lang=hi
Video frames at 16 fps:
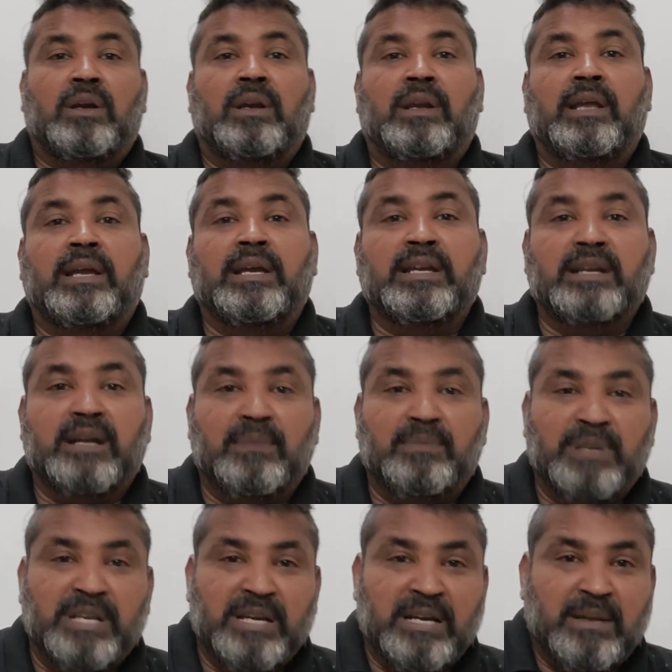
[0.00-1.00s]
लेकिन
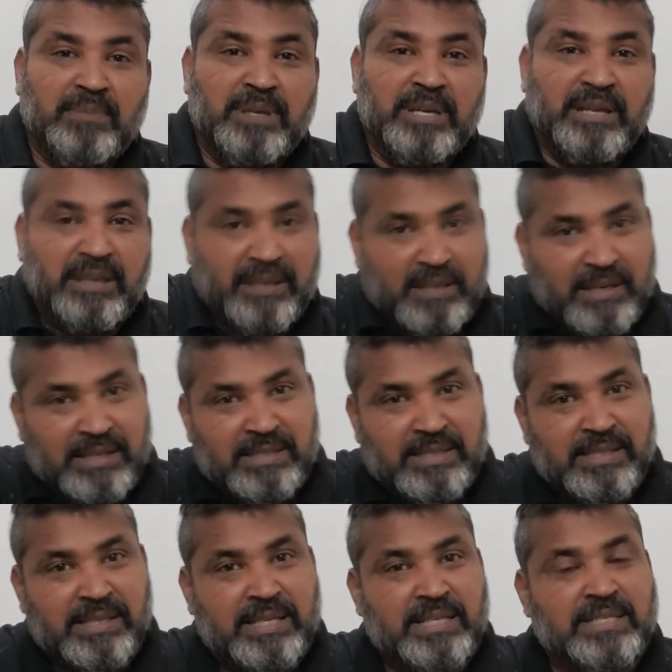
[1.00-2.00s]
कभी ना कभी
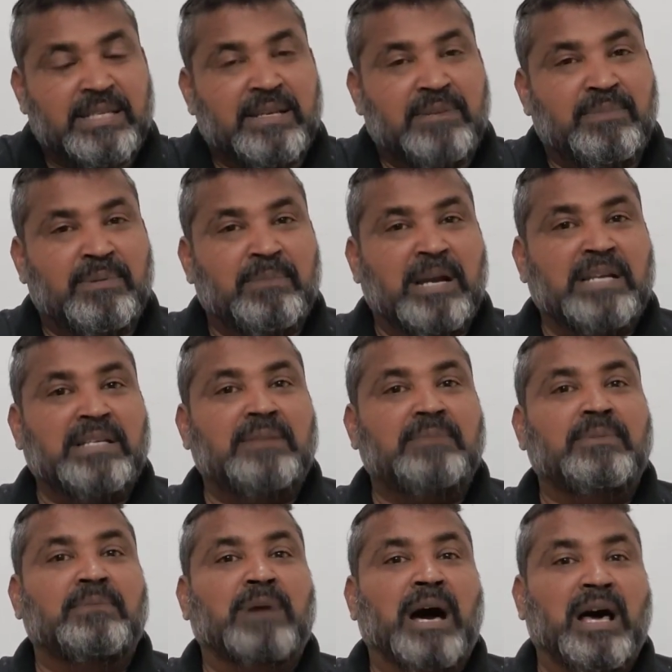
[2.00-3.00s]
रस्सी खींचने पे बाल्टी
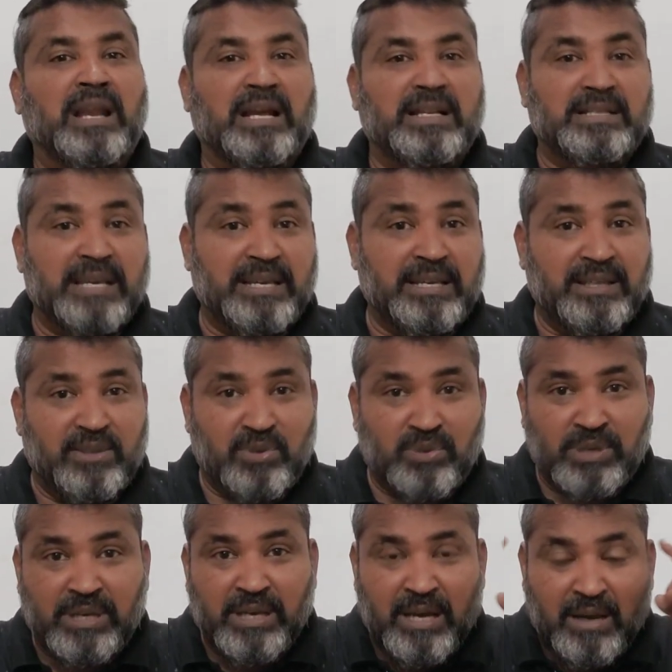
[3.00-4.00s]
भी बाहर आ जाएगी
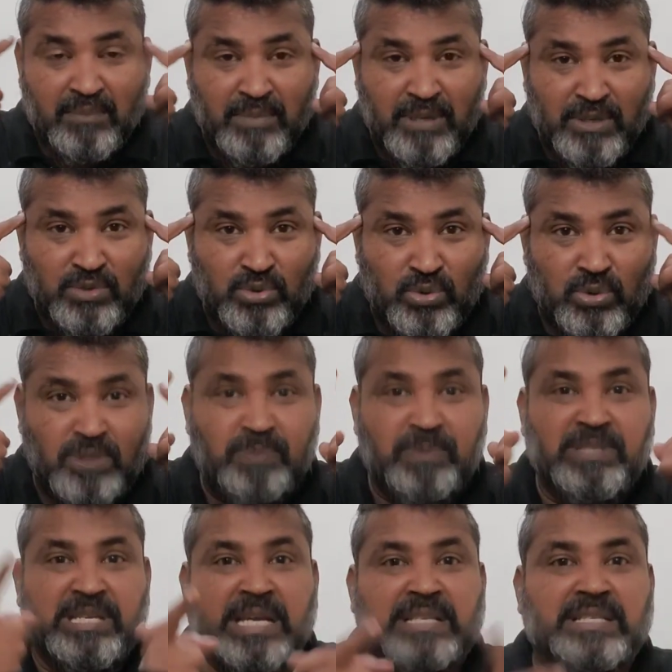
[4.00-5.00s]
क्योंकि हमने जो कुछ
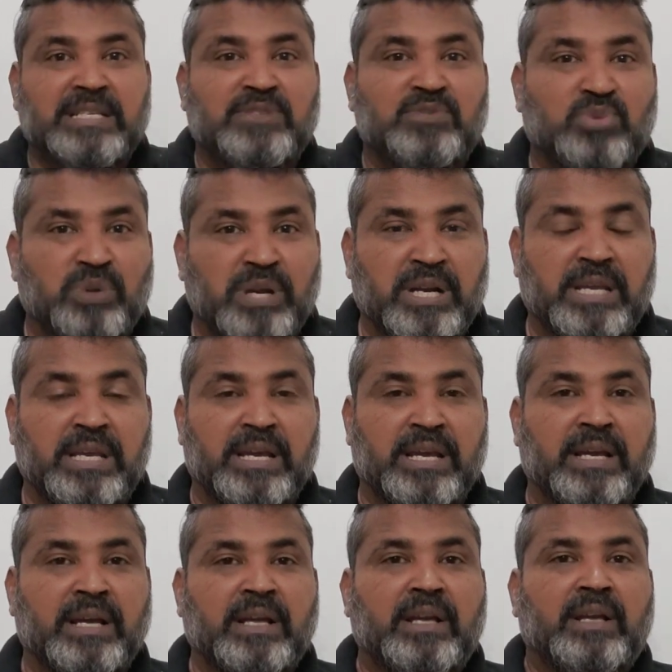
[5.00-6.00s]
भी सही चीज सुन रखी
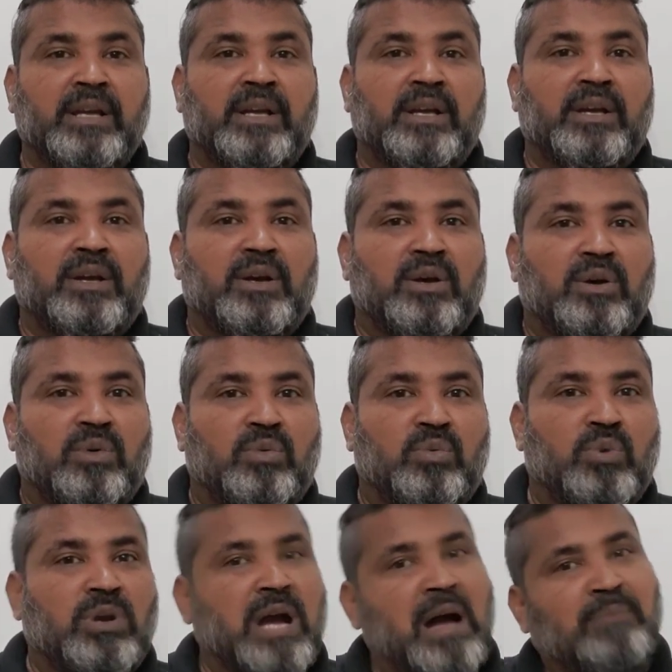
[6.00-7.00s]
है
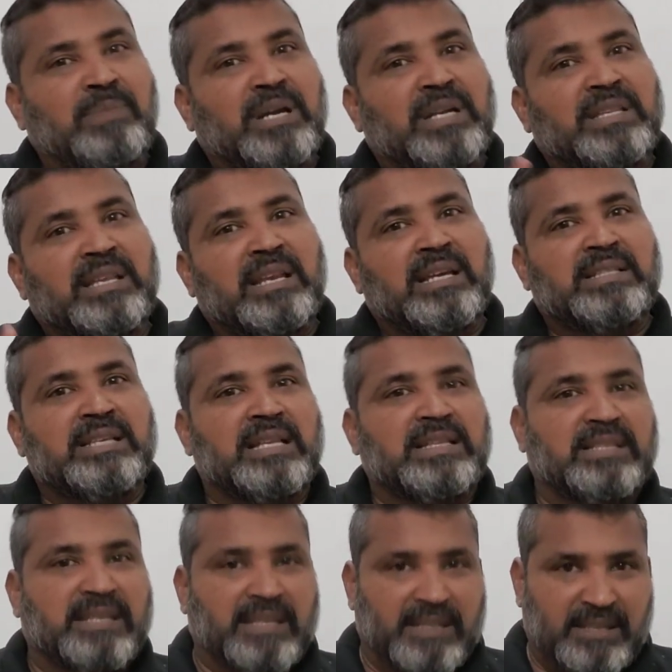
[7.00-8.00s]
वो काम करने लग
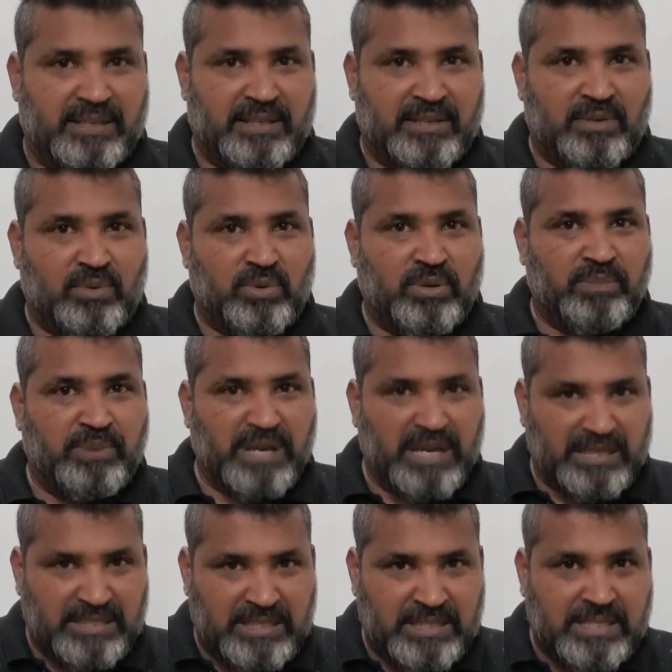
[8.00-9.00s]
जाती है कोई भी
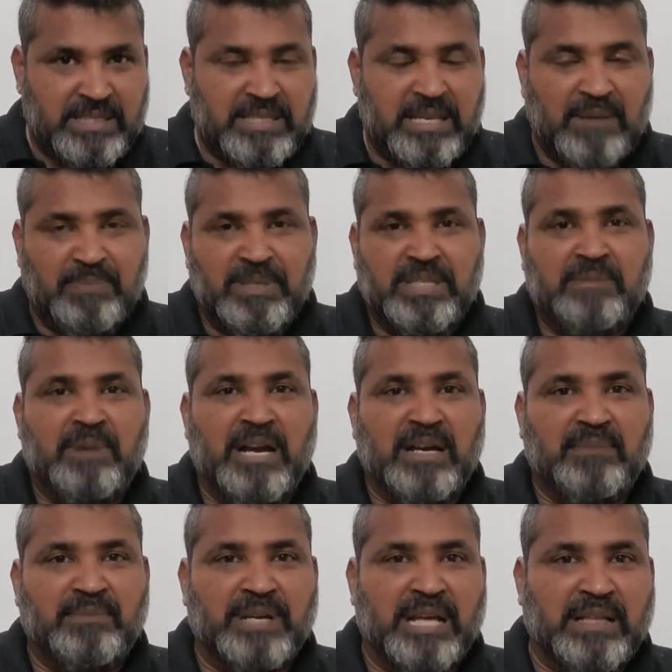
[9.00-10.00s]
अच्छी चीज आपके
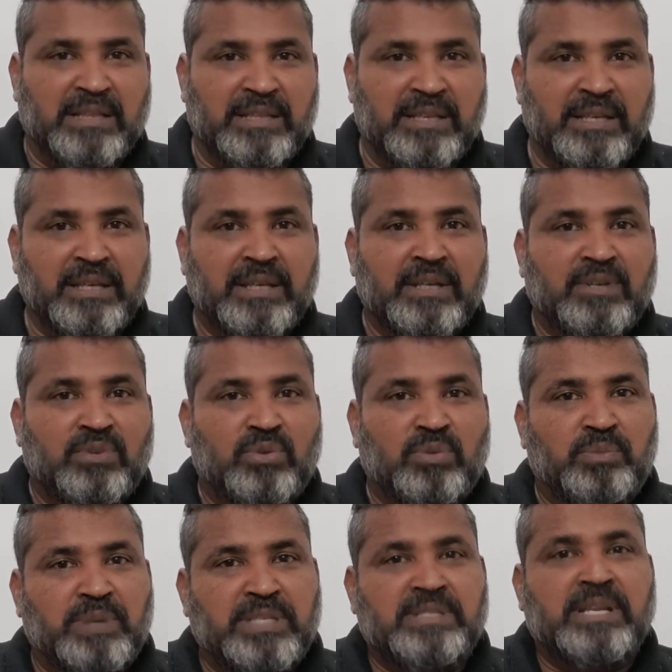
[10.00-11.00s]
दिमाग में डाल दी तो
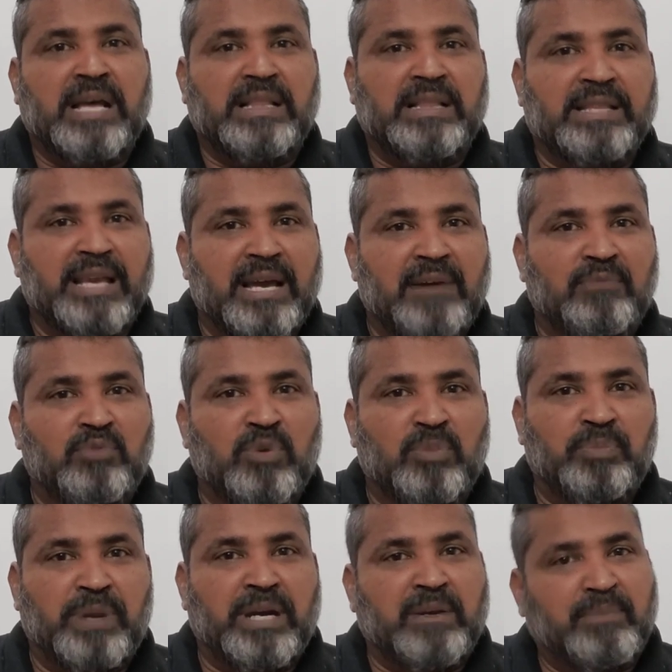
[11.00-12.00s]
बीज डाल दिया अब
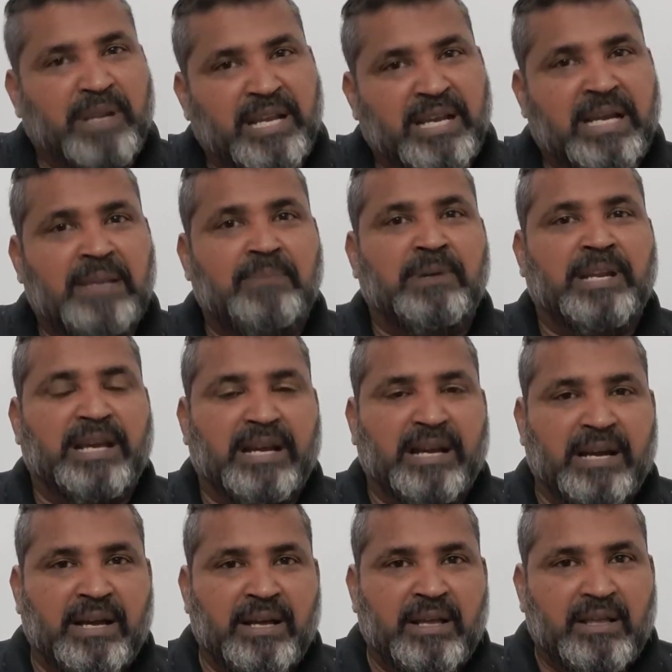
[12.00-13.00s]
वो पेड़ बनेगा ही
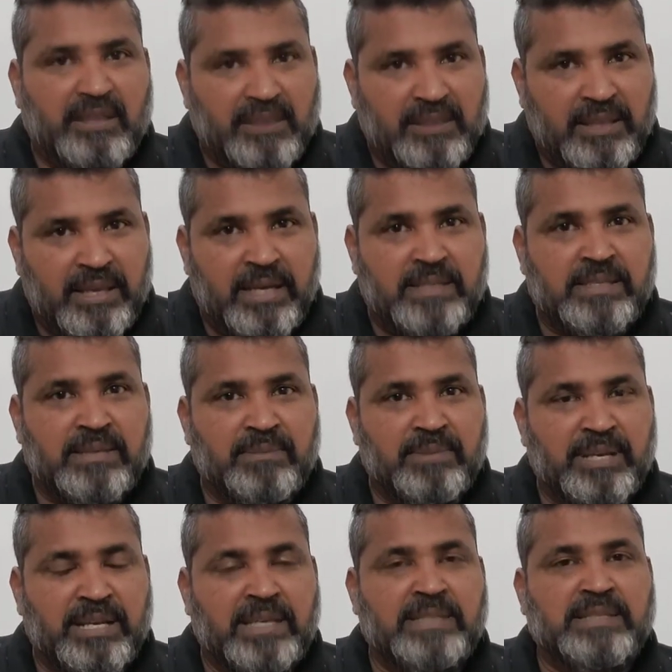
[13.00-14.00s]
बनेगा देर से
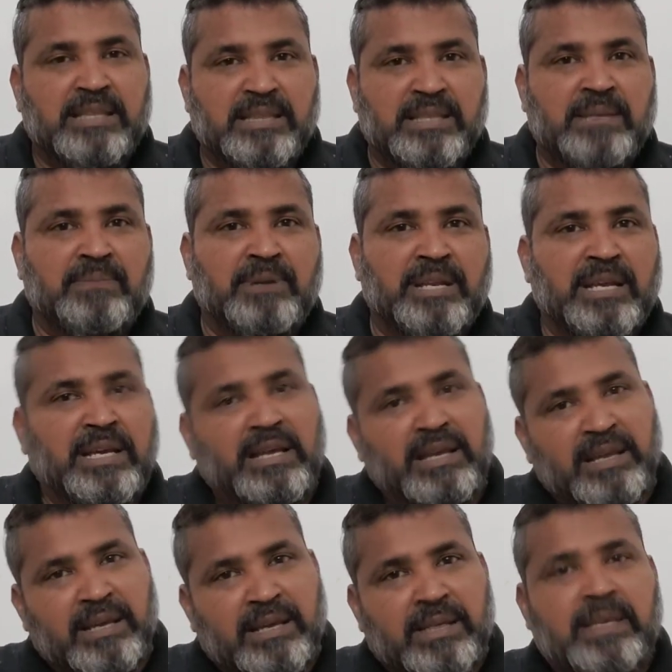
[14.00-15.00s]
बने जल्दी बने
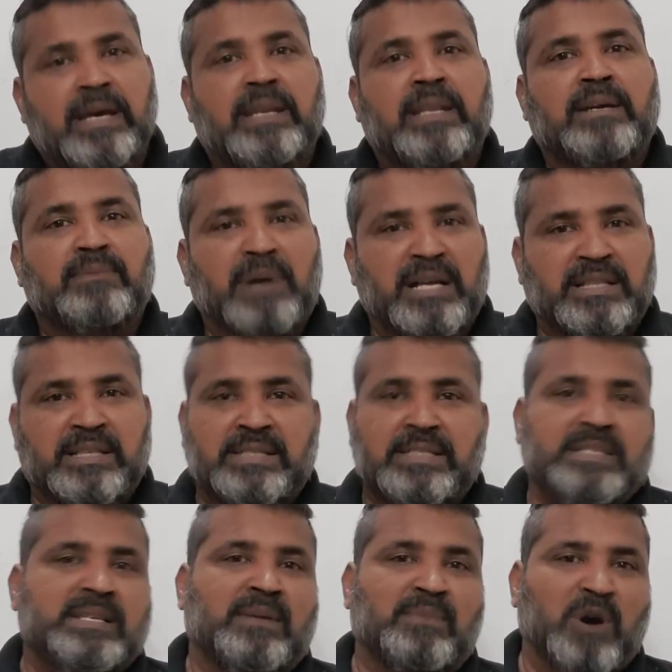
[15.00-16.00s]
ये अलग बात है
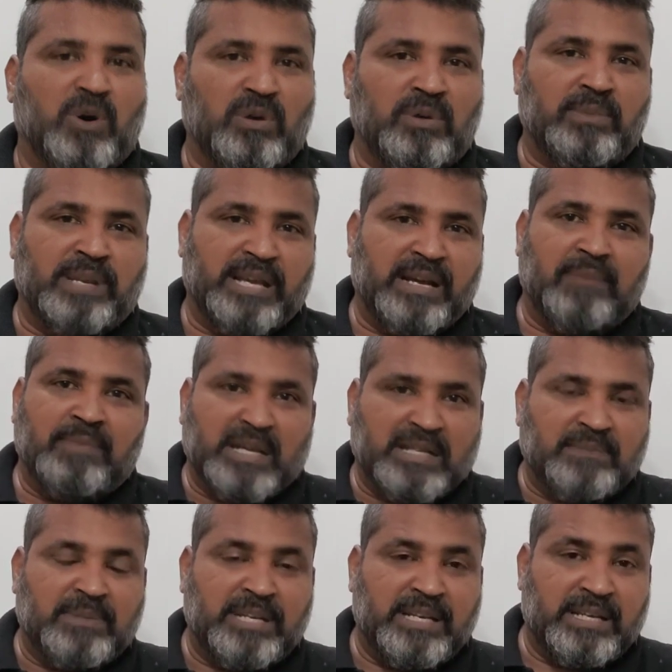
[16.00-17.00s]
जैसा माहौल बनेगा
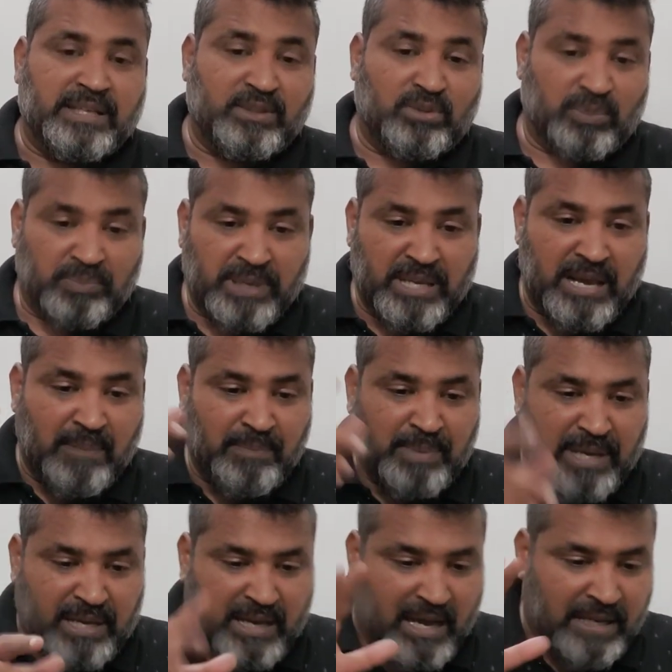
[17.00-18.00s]
बात बनेगी तो मैं यहाँ
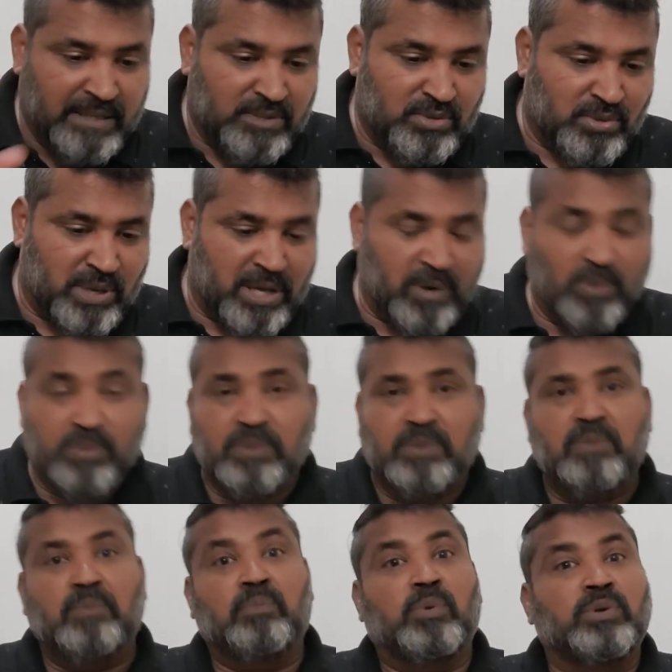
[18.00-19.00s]
पे एक कहानी सुना रहा
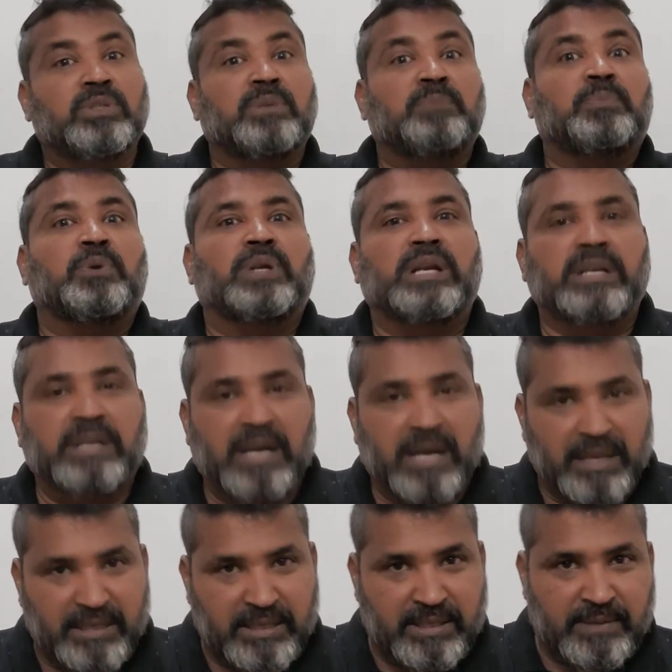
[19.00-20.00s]
हूं बहुत इंपॉर्टेंट
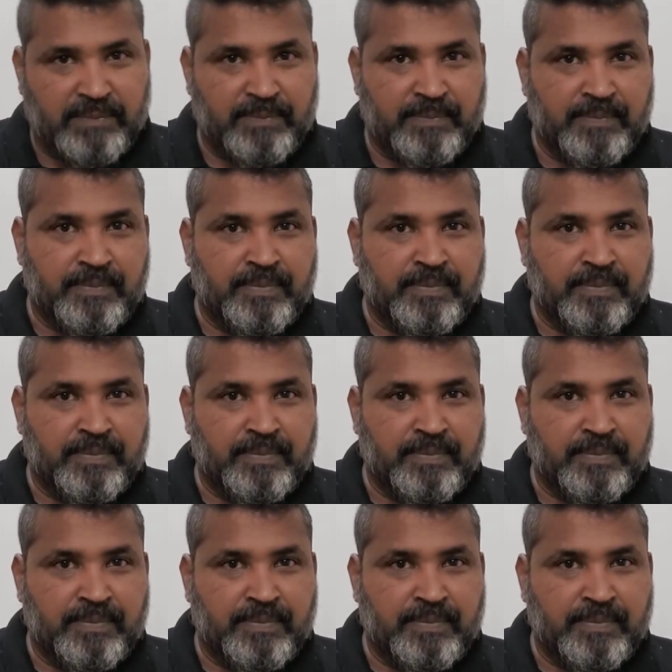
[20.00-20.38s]
कहानी है